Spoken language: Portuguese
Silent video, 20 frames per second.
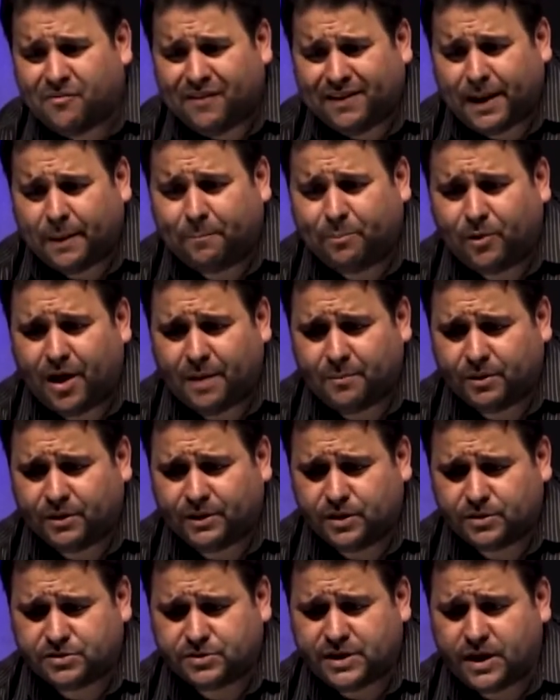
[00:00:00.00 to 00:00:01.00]
como fala employe, meu
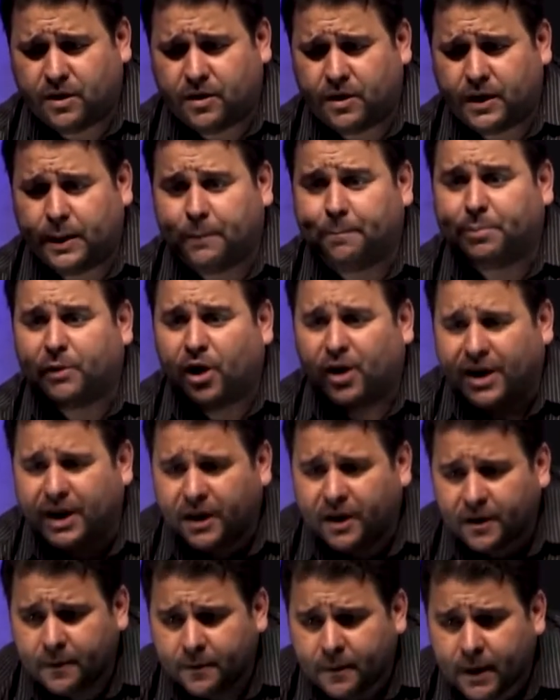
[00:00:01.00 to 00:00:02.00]
Deus do céu?
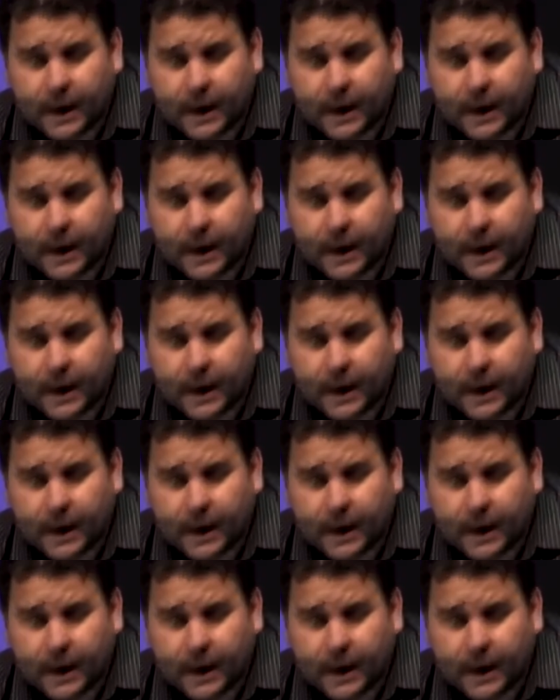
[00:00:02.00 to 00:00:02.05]
Employe.